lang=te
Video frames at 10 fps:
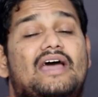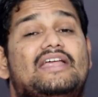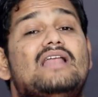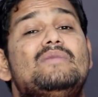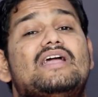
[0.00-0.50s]

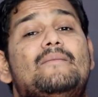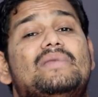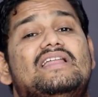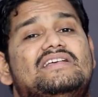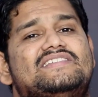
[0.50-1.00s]
రియల్మీ
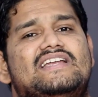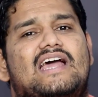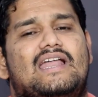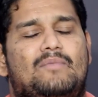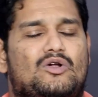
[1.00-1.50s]
కంపెనీ
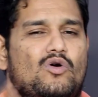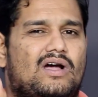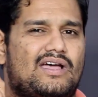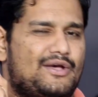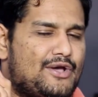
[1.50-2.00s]
రీసెంట్గానే మనకు ఒక
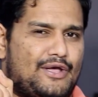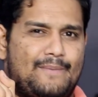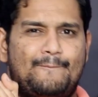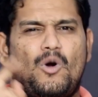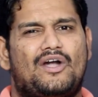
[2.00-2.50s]

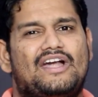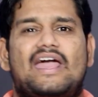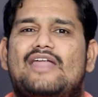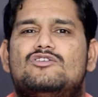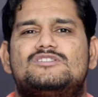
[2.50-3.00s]
ఇంపార్టెంట్
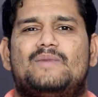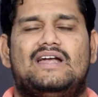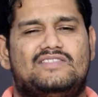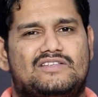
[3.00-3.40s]
అనౌన్స్మెంట్ని